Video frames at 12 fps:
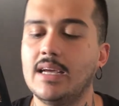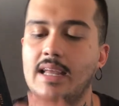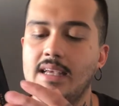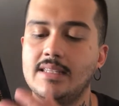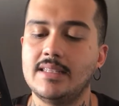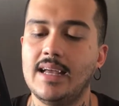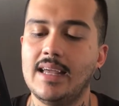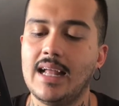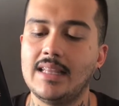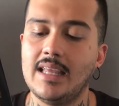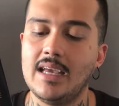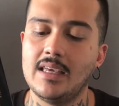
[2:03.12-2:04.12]
né, esse
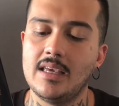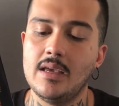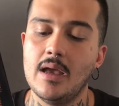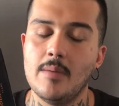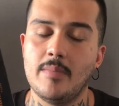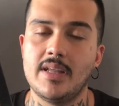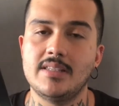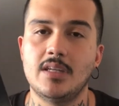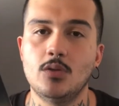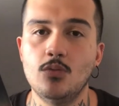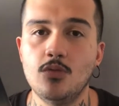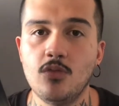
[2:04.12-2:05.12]
degradê aqui
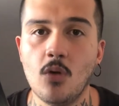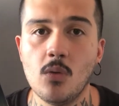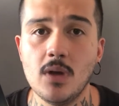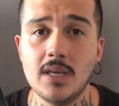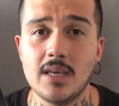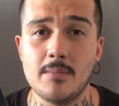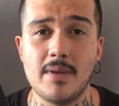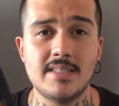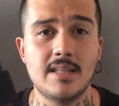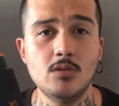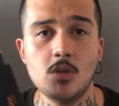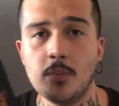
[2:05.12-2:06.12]
parecendo um fogo aqui. Mas
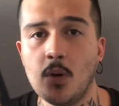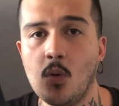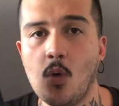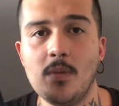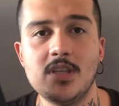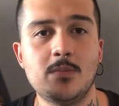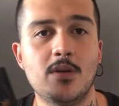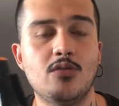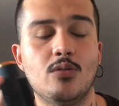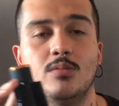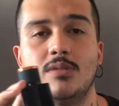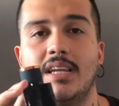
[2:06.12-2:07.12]
não se preocupe, esse
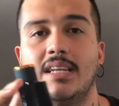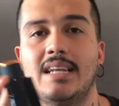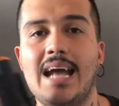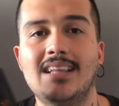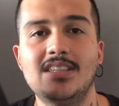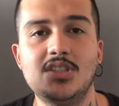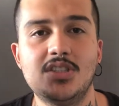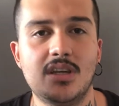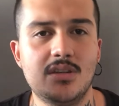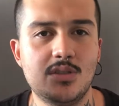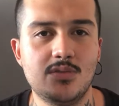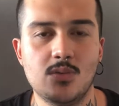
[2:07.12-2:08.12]
perfume não tem nada de
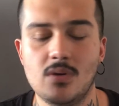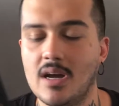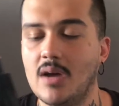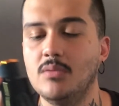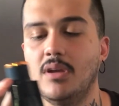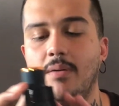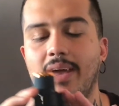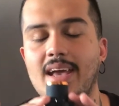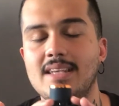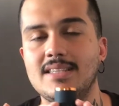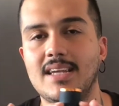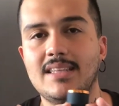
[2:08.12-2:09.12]
cheiro de vulcão, não é
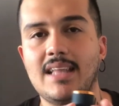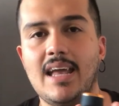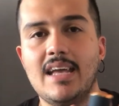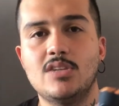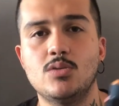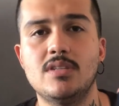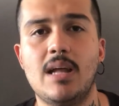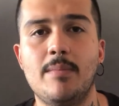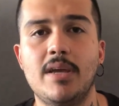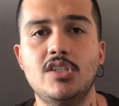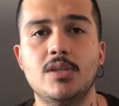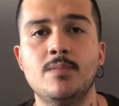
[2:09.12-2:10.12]
essa a ideia, é
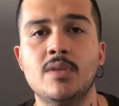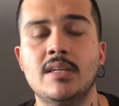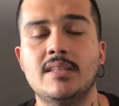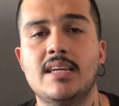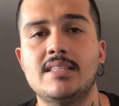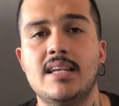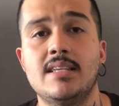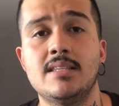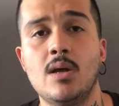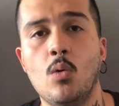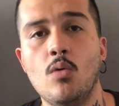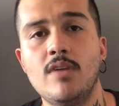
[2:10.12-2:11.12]
justamente trazer
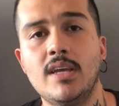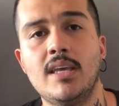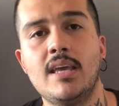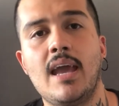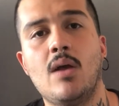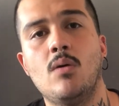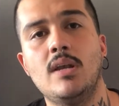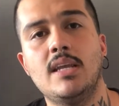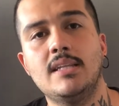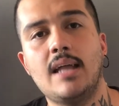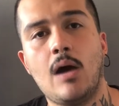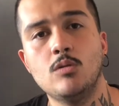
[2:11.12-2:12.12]
essa uva que é
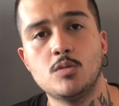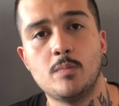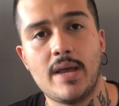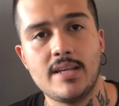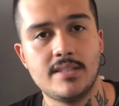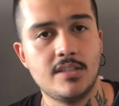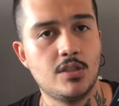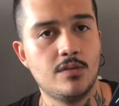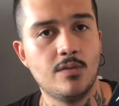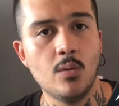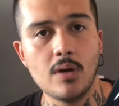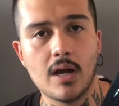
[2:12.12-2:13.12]
colhida aos pés deste
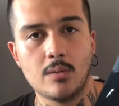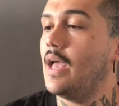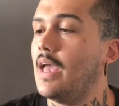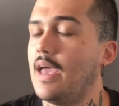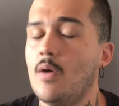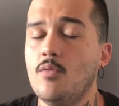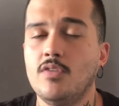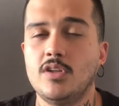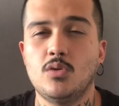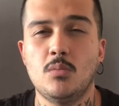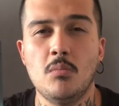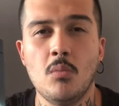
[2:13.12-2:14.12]
vulcão. É um
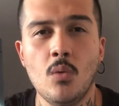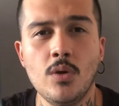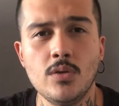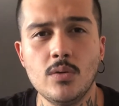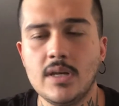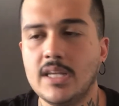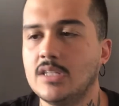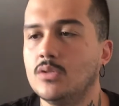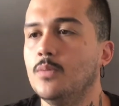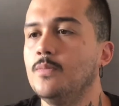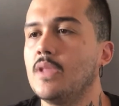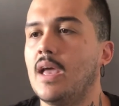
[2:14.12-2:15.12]
vidro muito
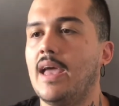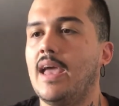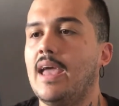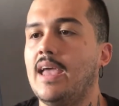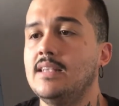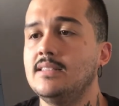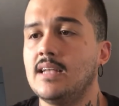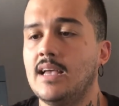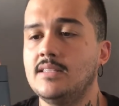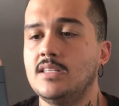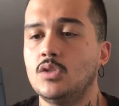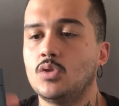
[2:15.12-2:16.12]
lindo, é, esse,
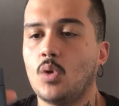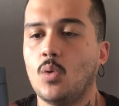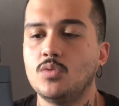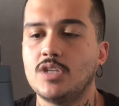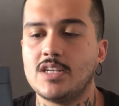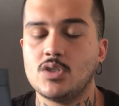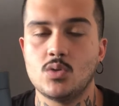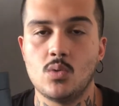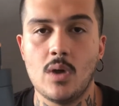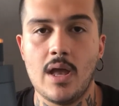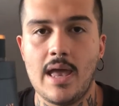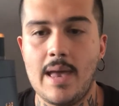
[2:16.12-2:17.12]
esse tom de
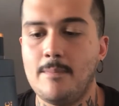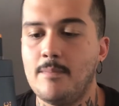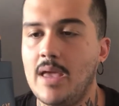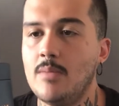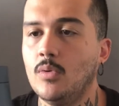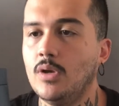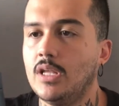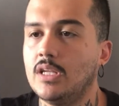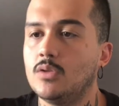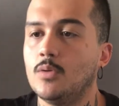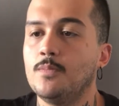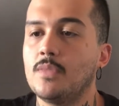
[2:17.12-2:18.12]
azul é bem
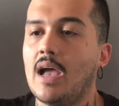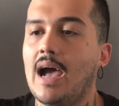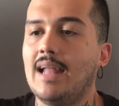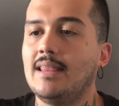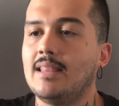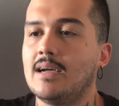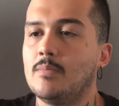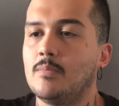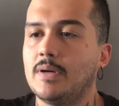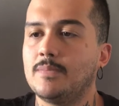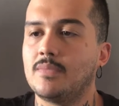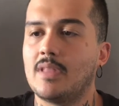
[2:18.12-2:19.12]
bonito, a
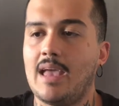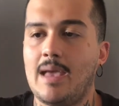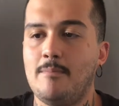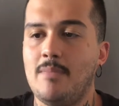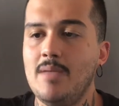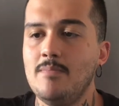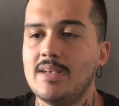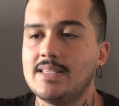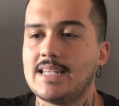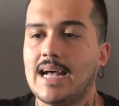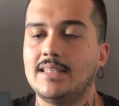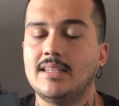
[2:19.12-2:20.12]
tampa é bem
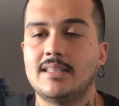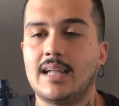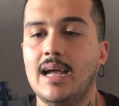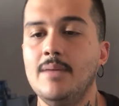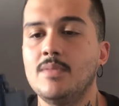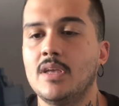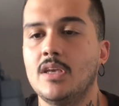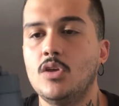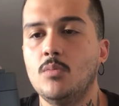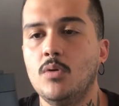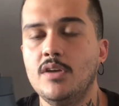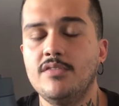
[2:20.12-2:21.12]
pesada, tá? E o
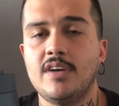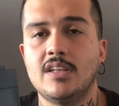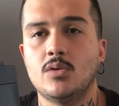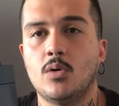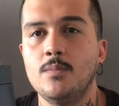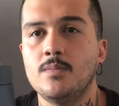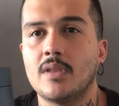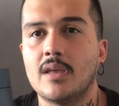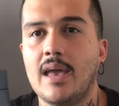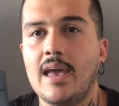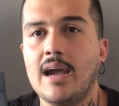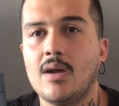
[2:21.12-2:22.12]
borrifador
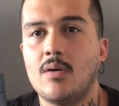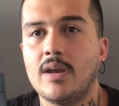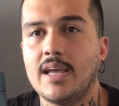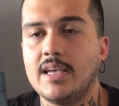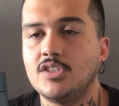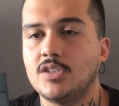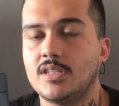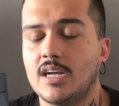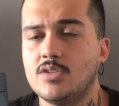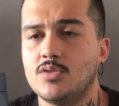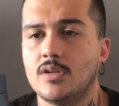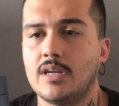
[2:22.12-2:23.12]
é agora este
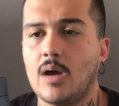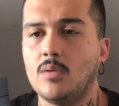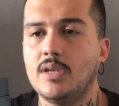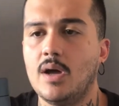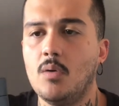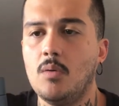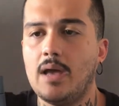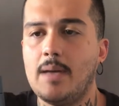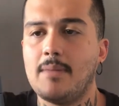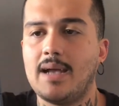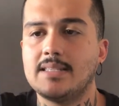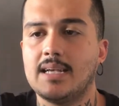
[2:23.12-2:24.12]
tradicional, não é
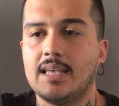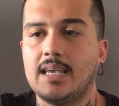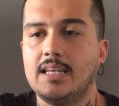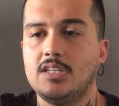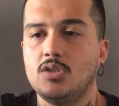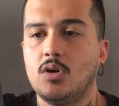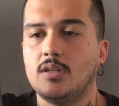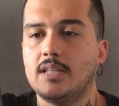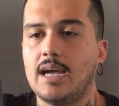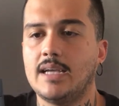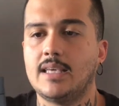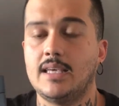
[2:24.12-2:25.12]
mais aquele de
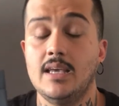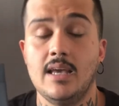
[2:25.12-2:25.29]
rodar aqui.